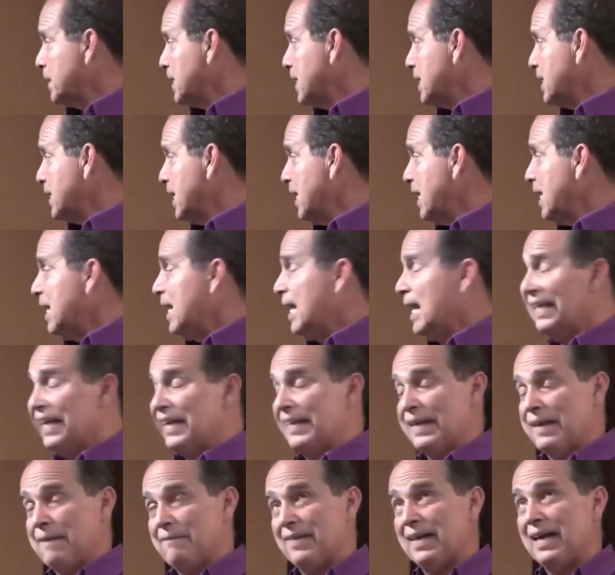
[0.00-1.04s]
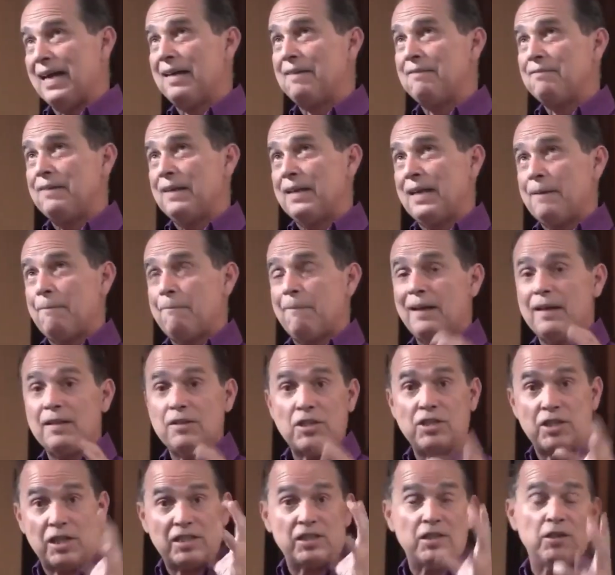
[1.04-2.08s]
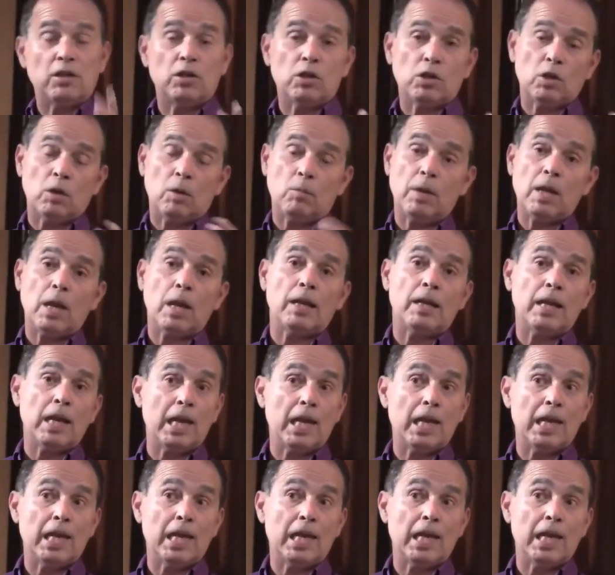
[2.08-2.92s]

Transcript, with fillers: Der perfekte Weg für den menschlichen Körper